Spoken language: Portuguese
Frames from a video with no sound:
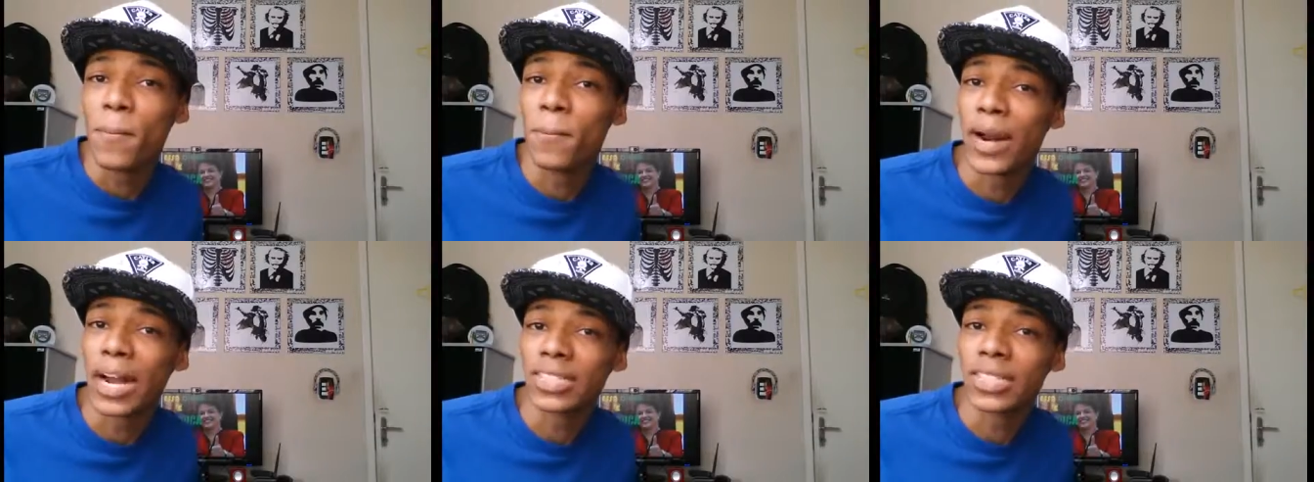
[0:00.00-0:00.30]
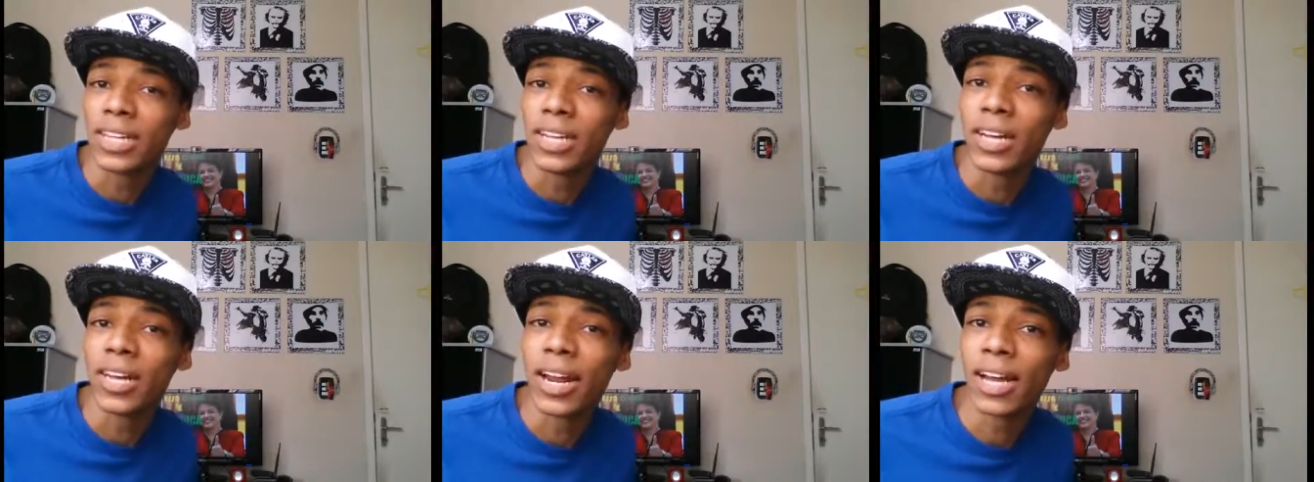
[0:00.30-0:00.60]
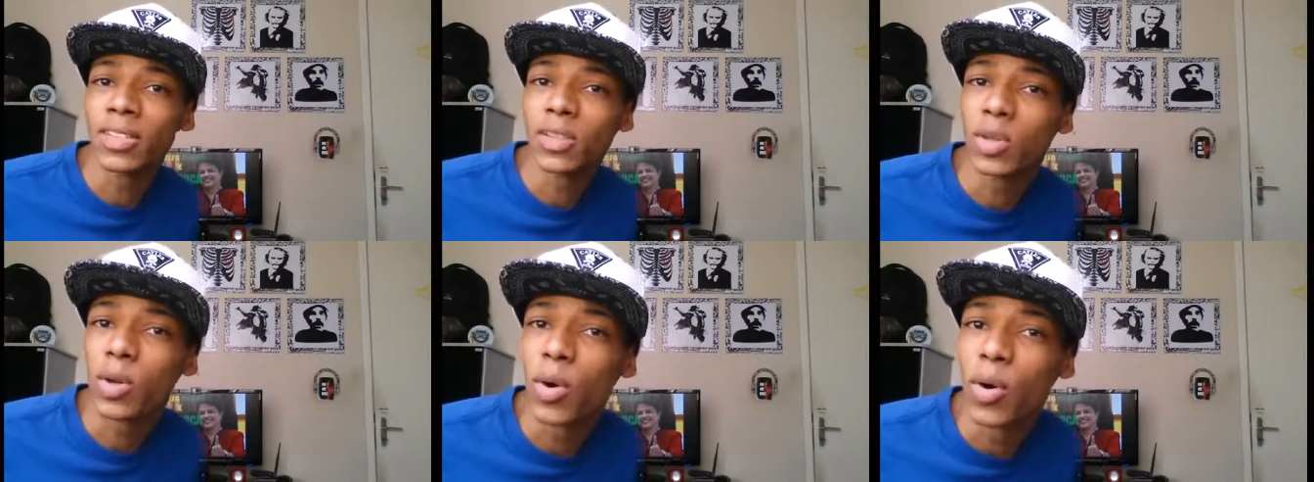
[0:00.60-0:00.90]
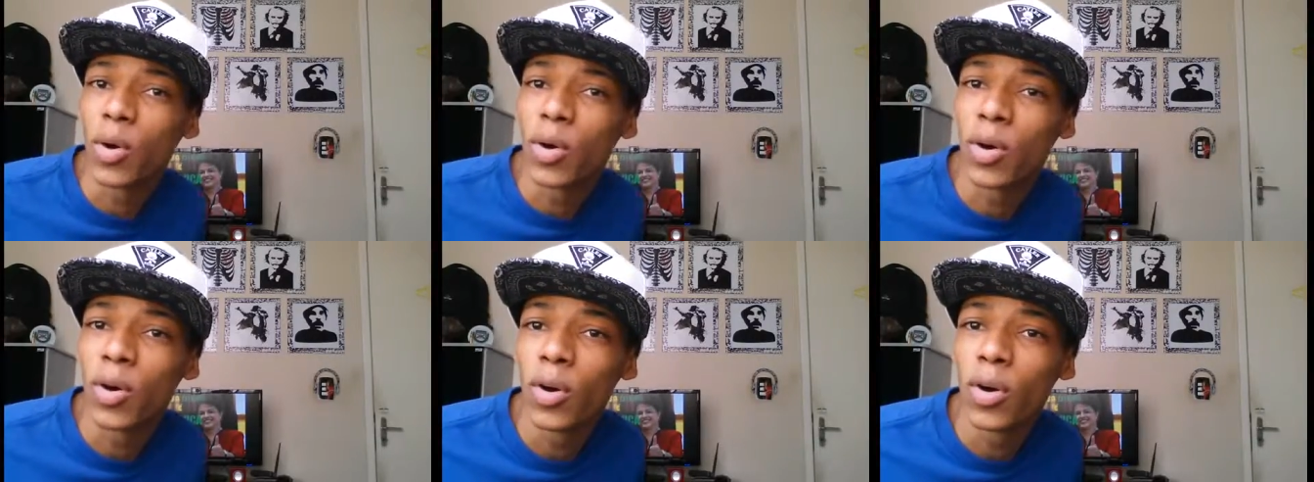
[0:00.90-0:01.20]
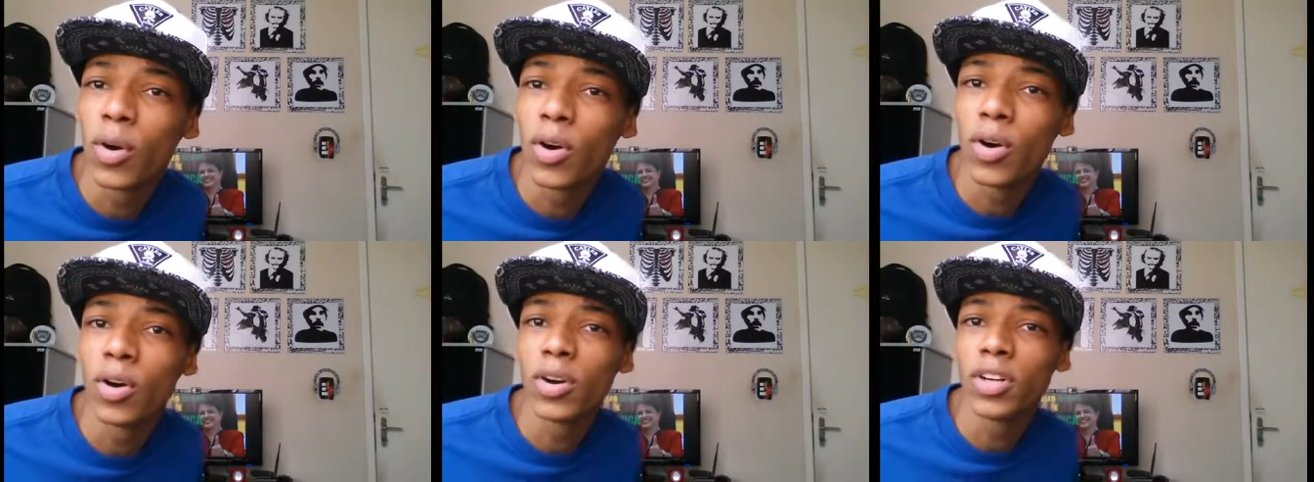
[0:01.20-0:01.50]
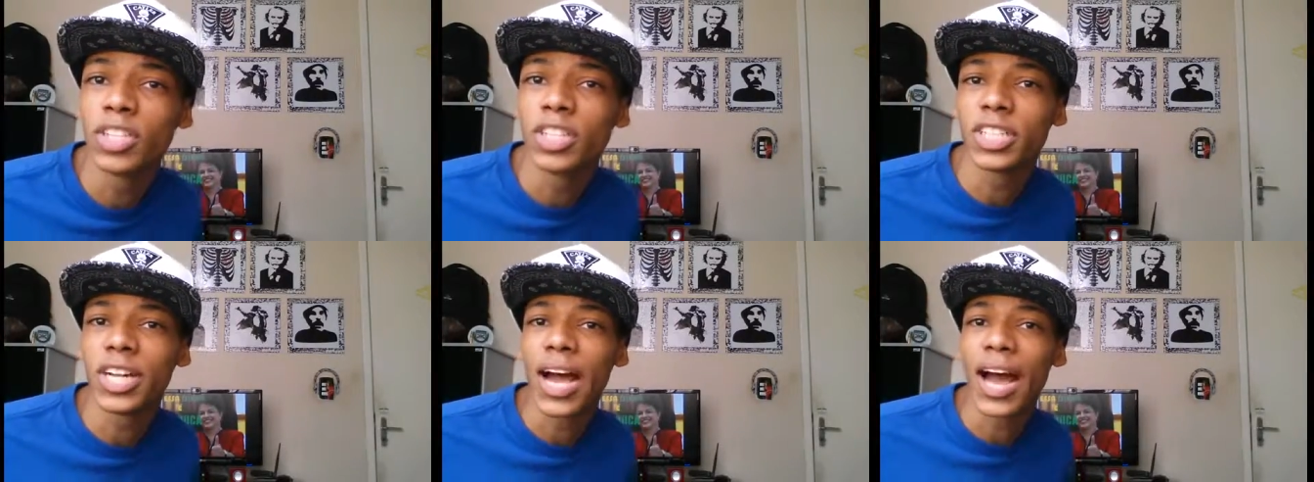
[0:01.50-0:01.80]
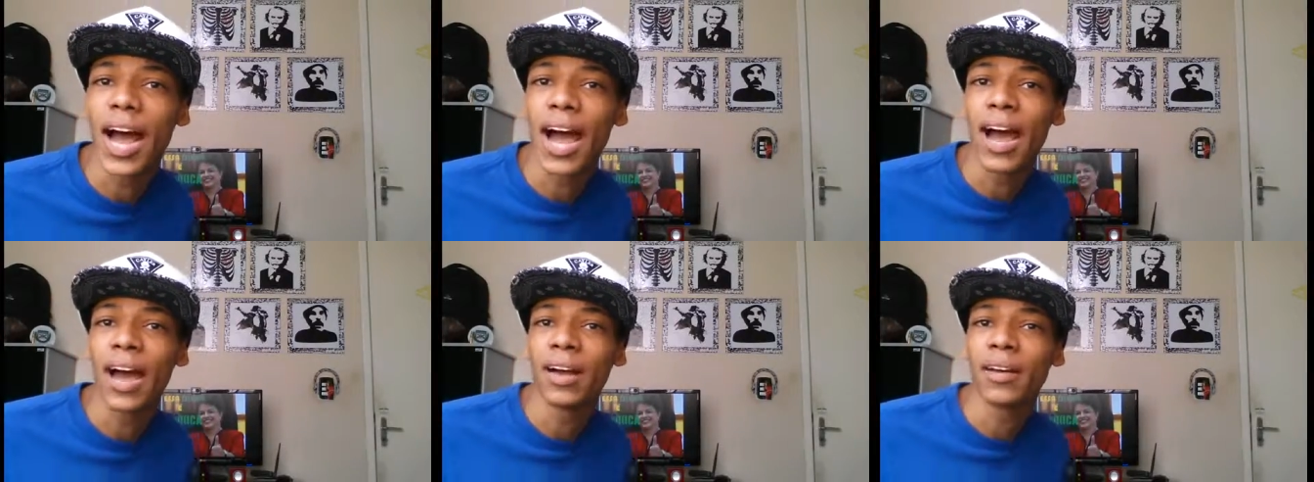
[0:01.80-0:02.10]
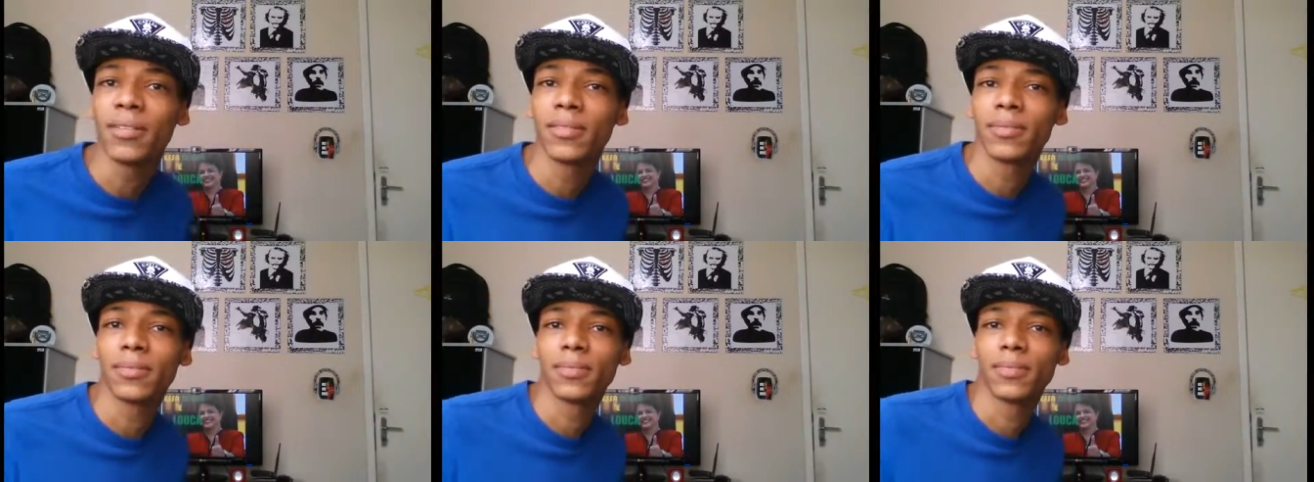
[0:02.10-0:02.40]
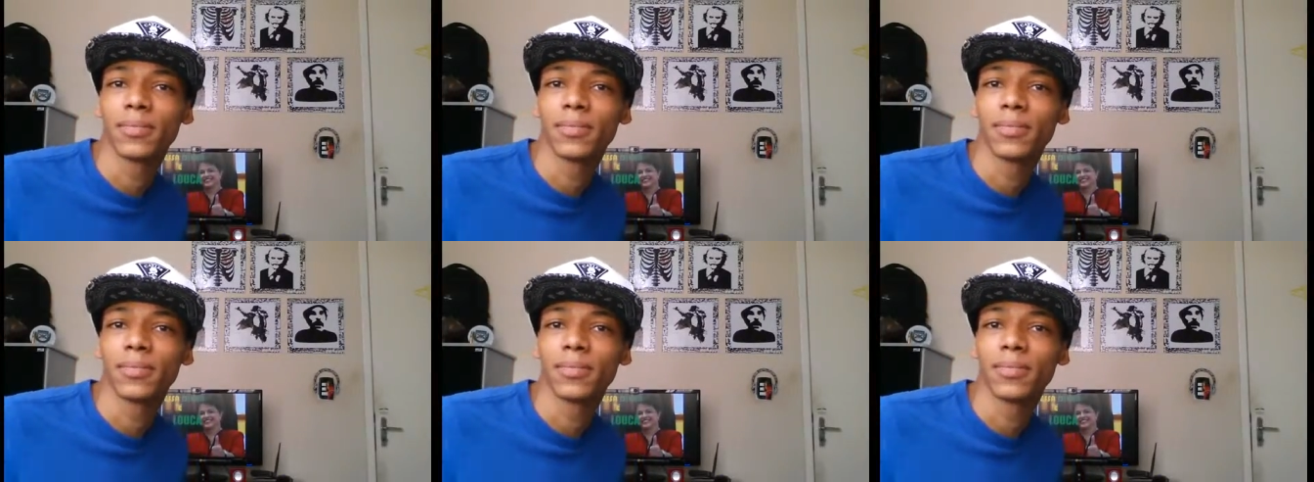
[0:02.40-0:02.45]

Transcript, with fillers: brasileiro é trouxa.